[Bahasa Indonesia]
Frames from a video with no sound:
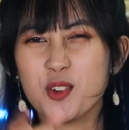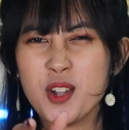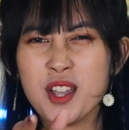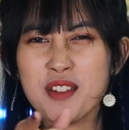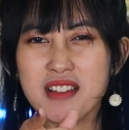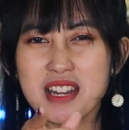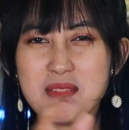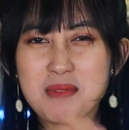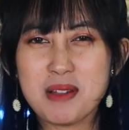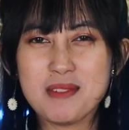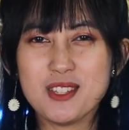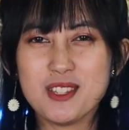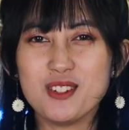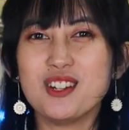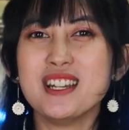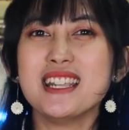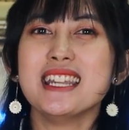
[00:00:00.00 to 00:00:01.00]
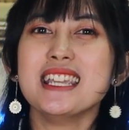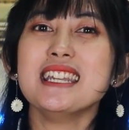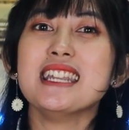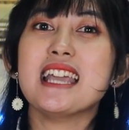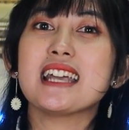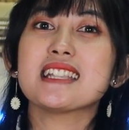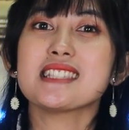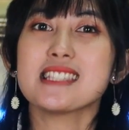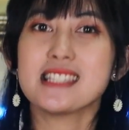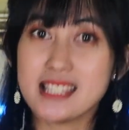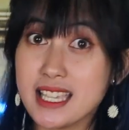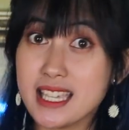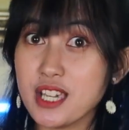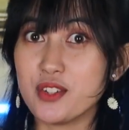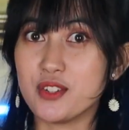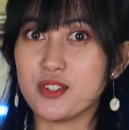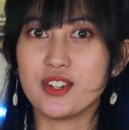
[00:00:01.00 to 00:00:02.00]
Gue Fandi pamit undur diri dan
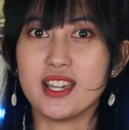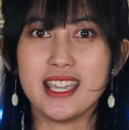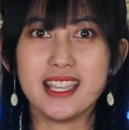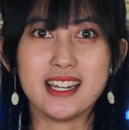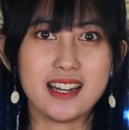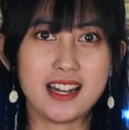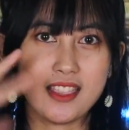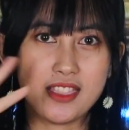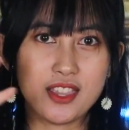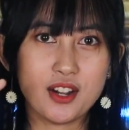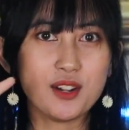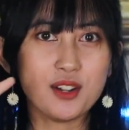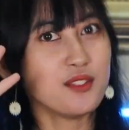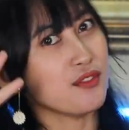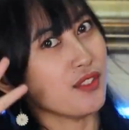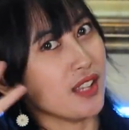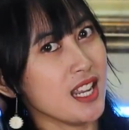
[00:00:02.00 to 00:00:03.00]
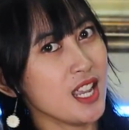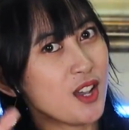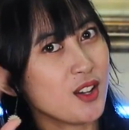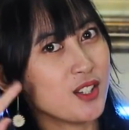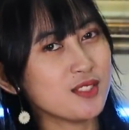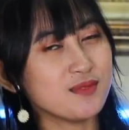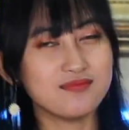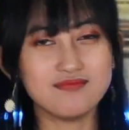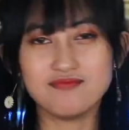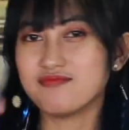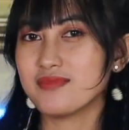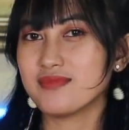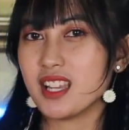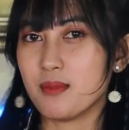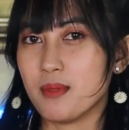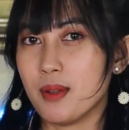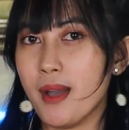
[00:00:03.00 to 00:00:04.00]
see you in another video.
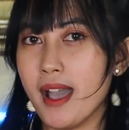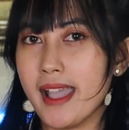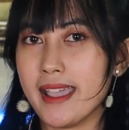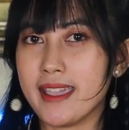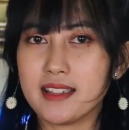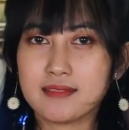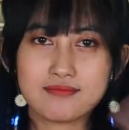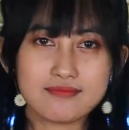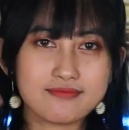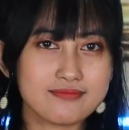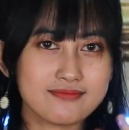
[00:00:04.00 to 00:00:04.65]
Bye-bye.